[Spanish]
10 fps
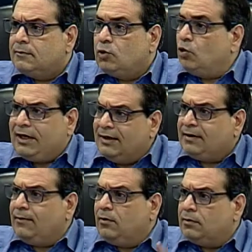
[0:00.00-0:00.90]

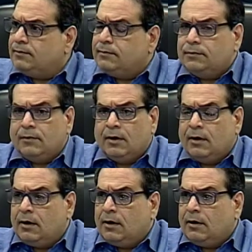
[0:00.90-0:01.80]
durísimo.
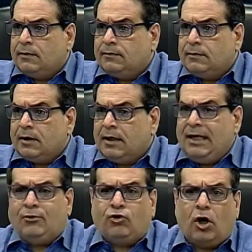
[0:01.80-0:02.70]

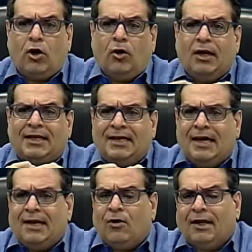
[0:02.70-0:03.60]
Y todo el
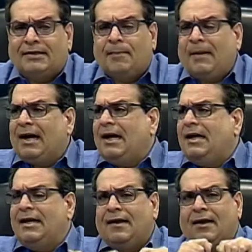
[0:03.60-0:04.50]
dinero que se paga
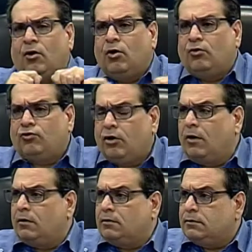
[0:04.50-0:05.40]
ahí es de
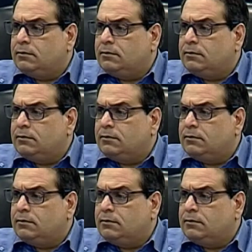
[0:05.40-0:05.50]
corrupción.